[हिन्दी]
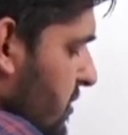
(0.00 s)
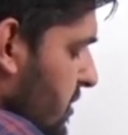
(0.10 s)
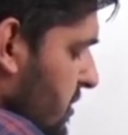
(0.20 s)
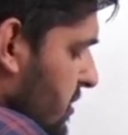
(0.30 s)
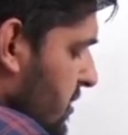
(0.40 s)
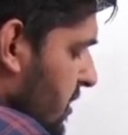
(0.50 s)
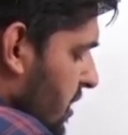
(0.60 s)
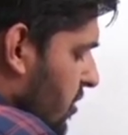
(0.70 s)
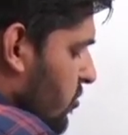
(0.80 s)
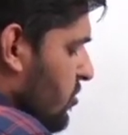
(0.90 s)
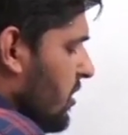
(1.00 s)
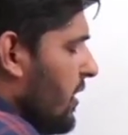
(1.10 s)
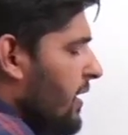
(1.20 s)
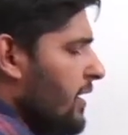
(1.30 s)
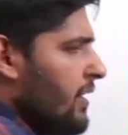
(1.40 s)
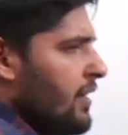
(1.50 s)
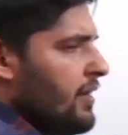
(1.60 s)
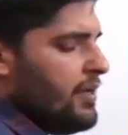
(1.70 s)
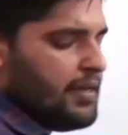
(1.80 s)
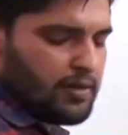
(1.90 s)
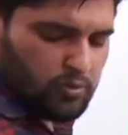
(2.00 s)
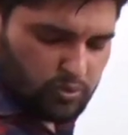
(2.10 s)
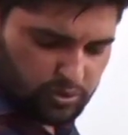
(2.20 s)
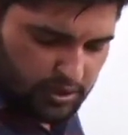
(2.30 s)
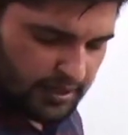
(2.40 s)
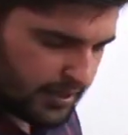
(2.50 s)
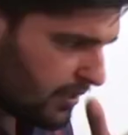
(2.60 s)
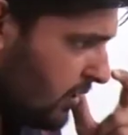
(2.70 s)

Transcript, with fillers: डिजिट क्या होता है एक होता है